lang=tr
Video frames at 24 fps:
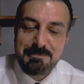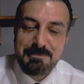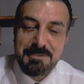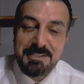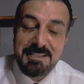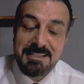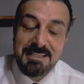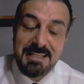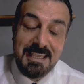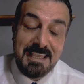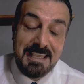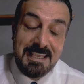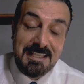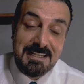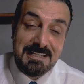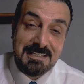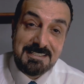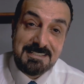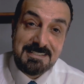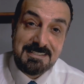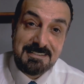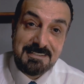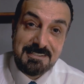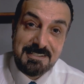Kimin neye
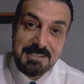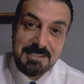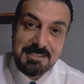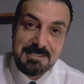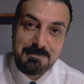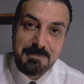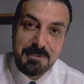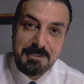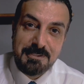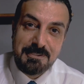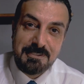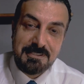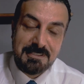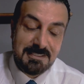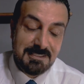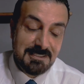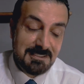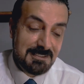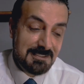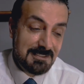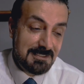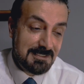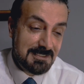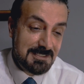nasıl kısmet
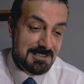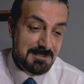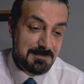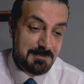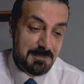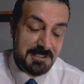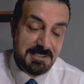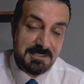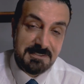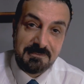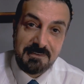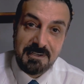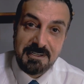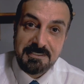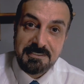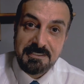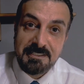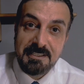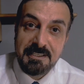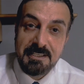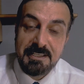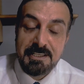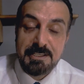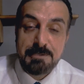e, kısmeti
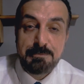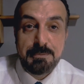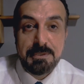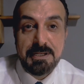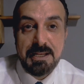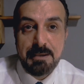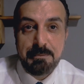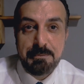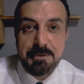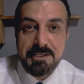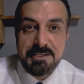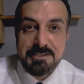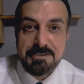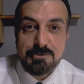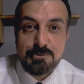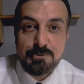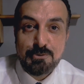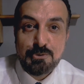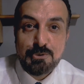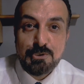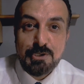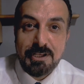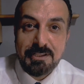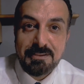var bilemeyiz.
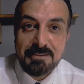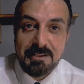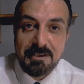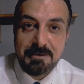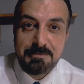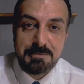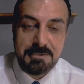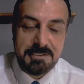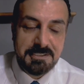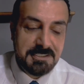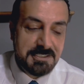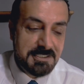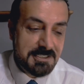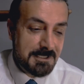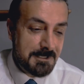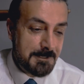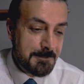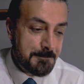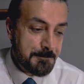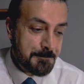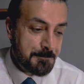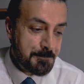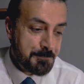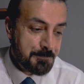Yüce Allah bilir.
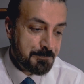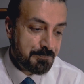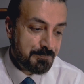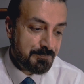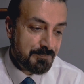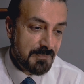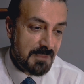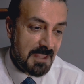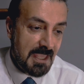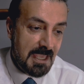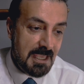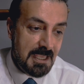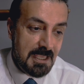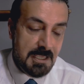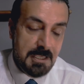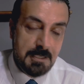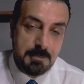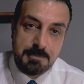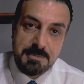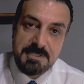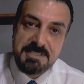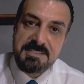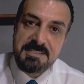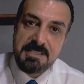
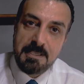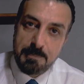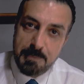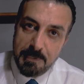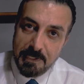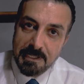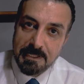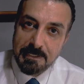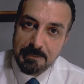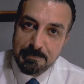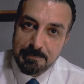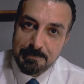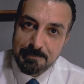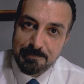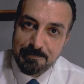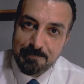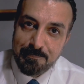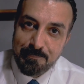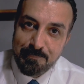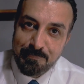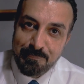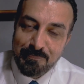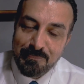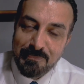Biz yapalım.
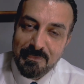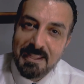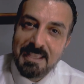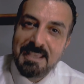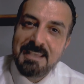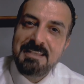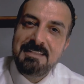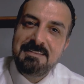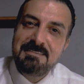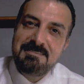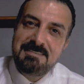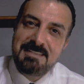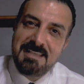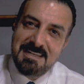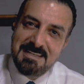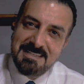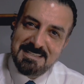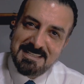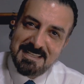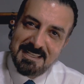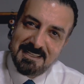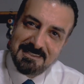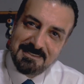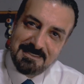
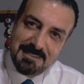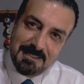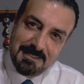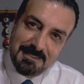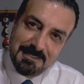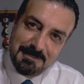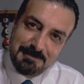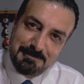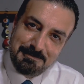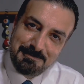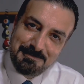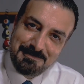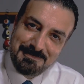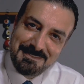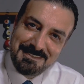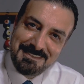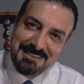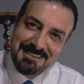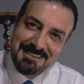Denize atalım.